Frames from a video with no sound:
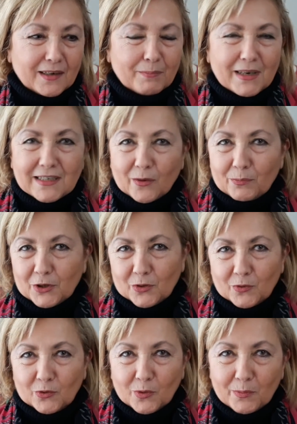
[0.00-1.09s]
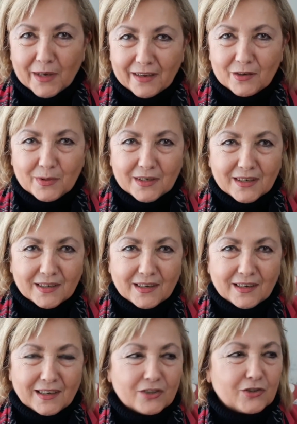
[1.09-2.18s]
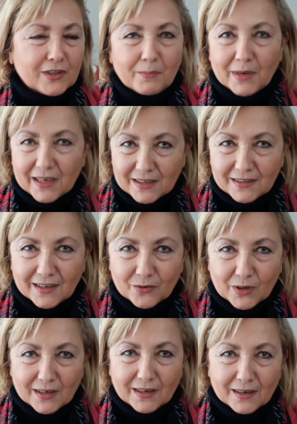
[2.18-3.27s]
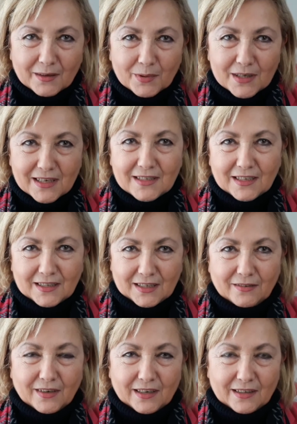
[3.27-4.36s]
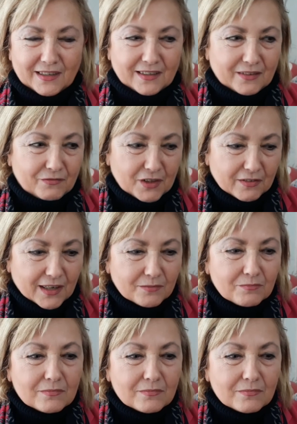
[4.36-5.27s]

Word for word: ma sarà un periodo molto breve perché la città merita una presenza attiva e viva.